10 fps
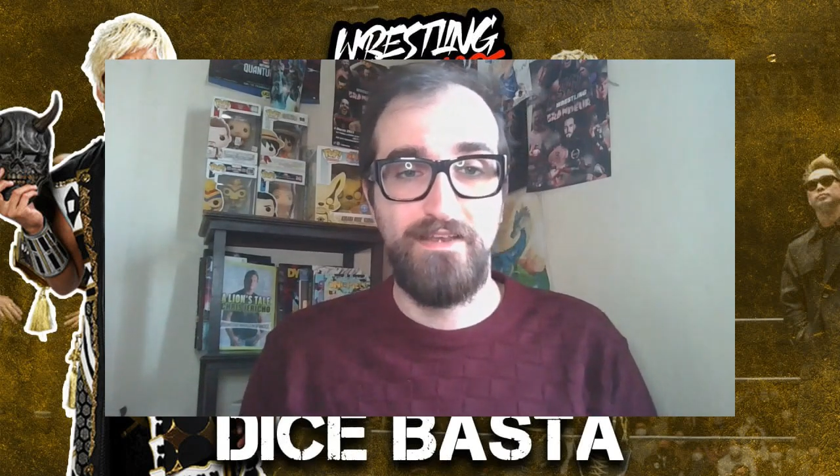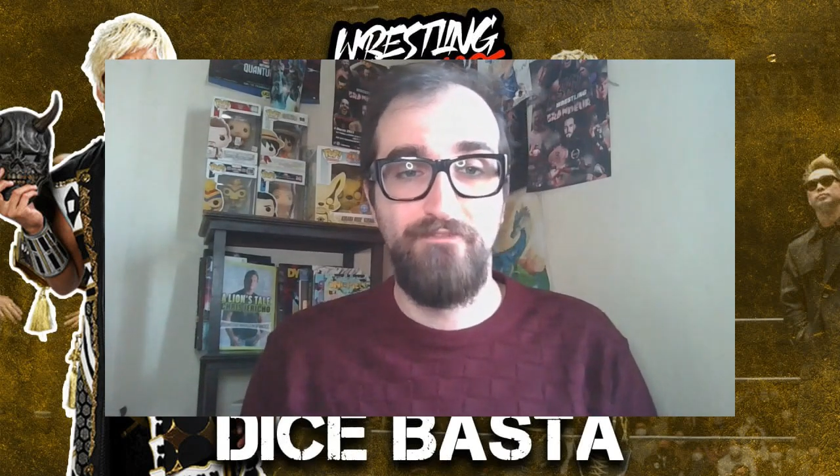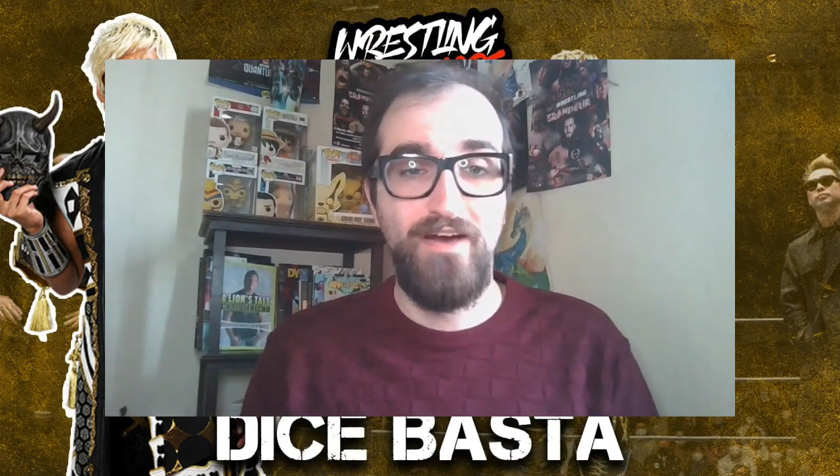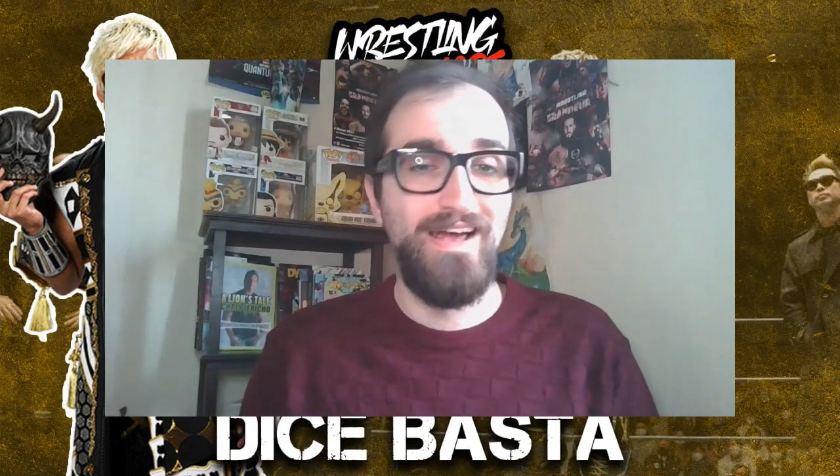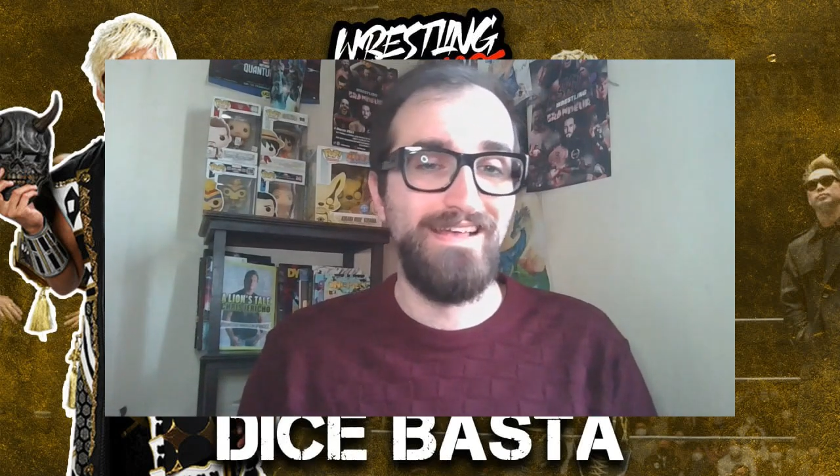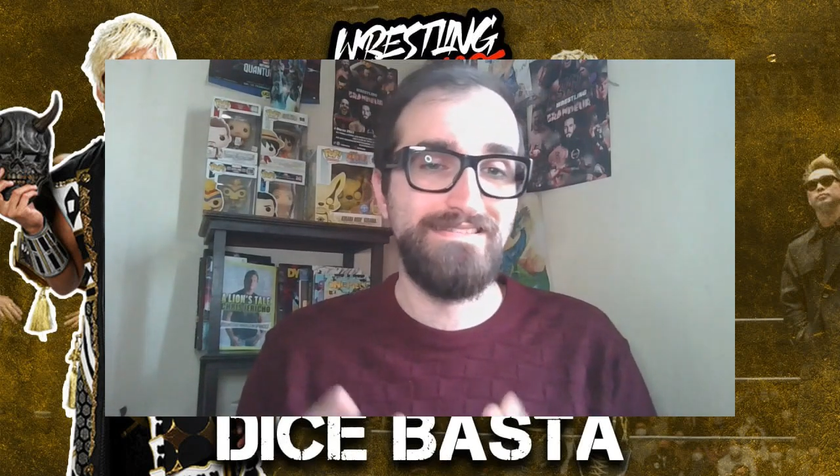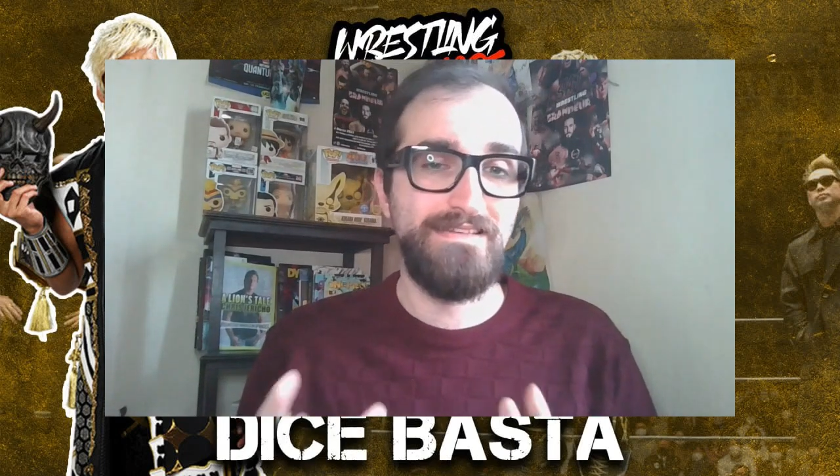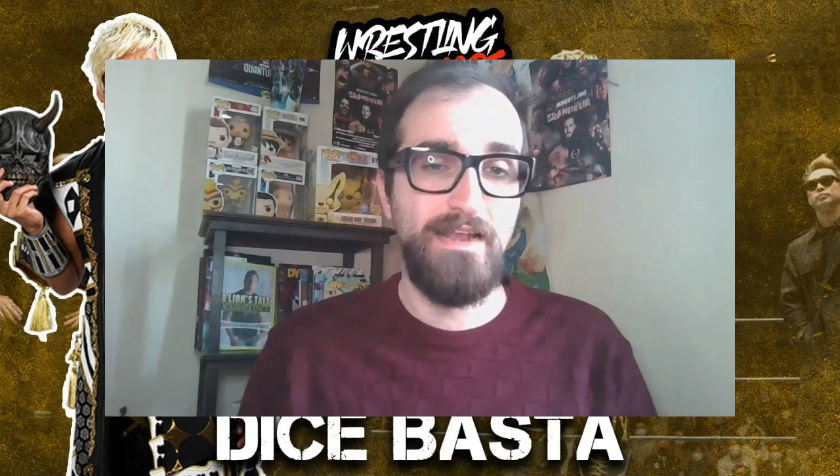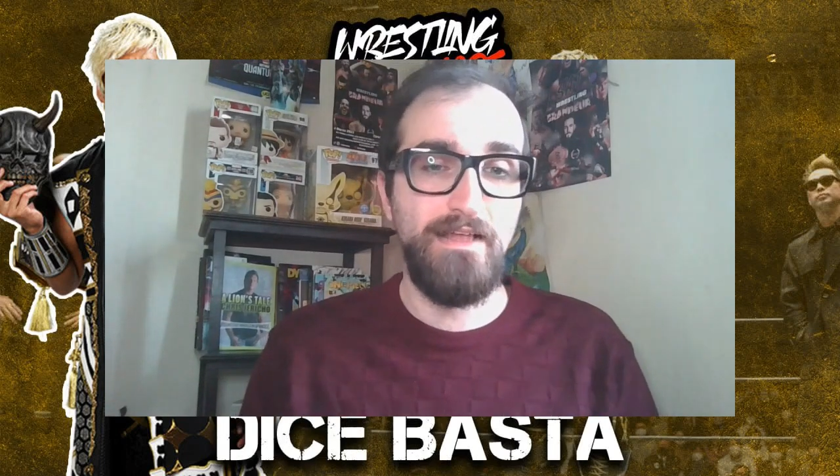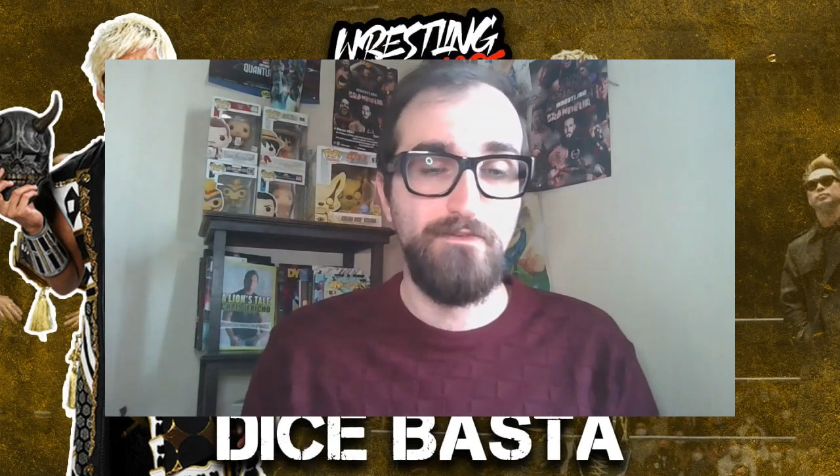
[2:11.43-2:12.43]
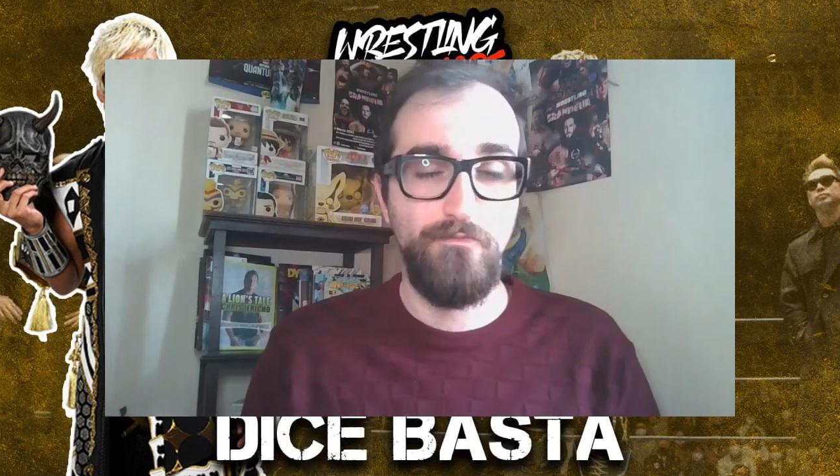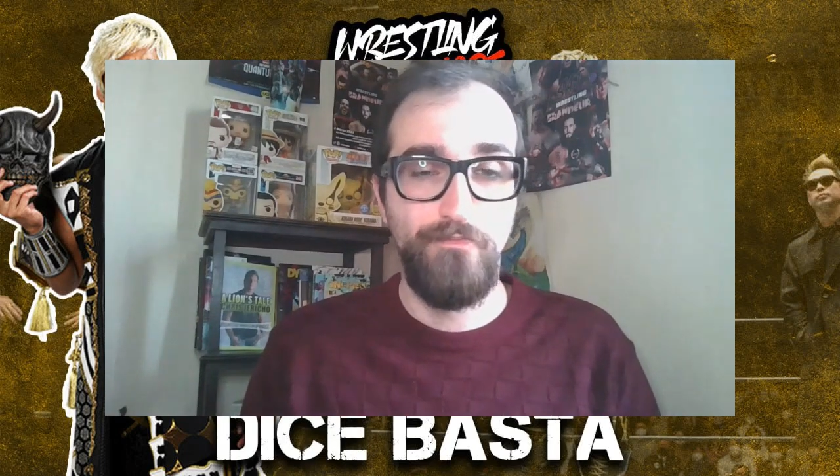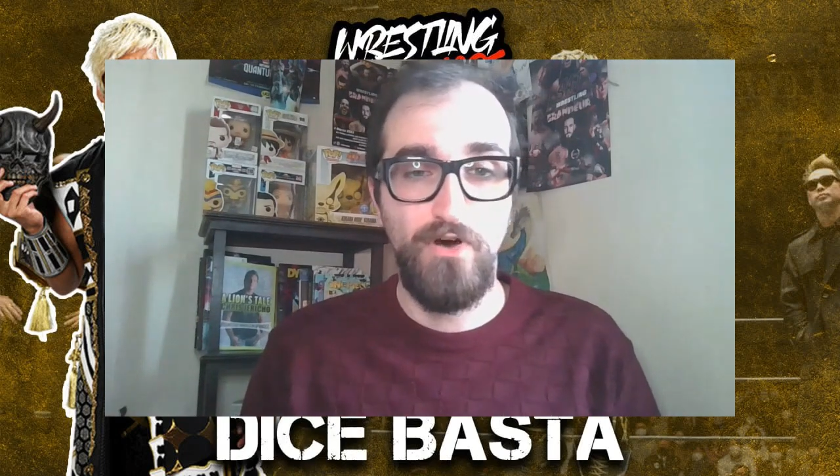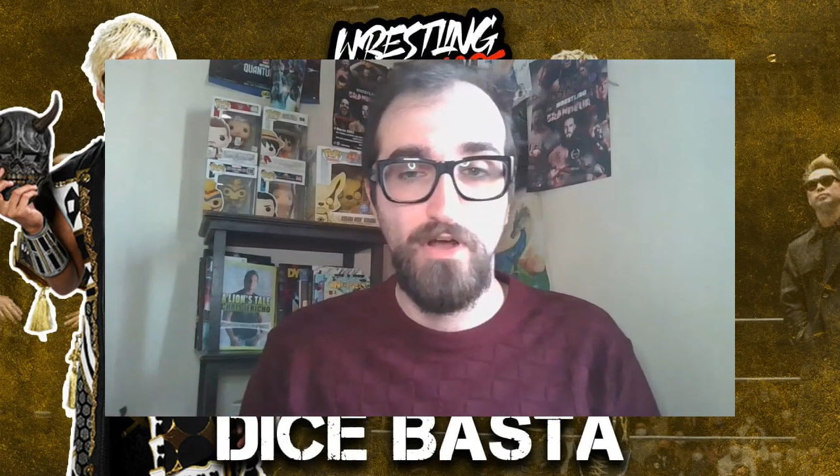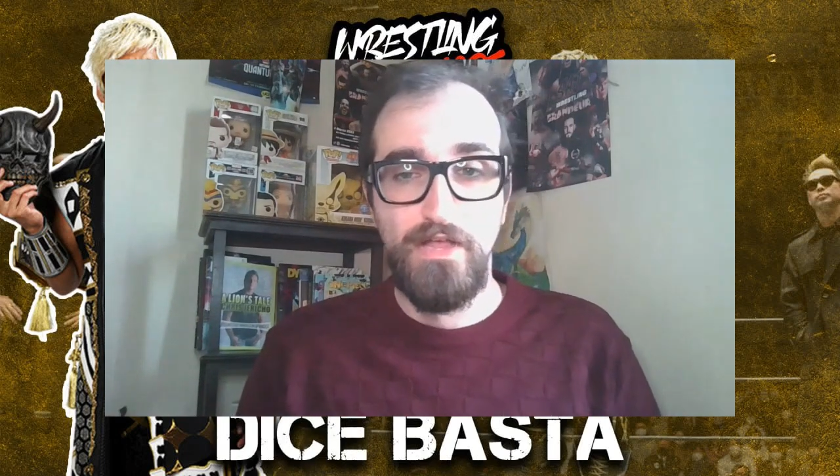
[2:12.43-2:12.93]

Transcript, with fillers: anni fa, e Sanada un po'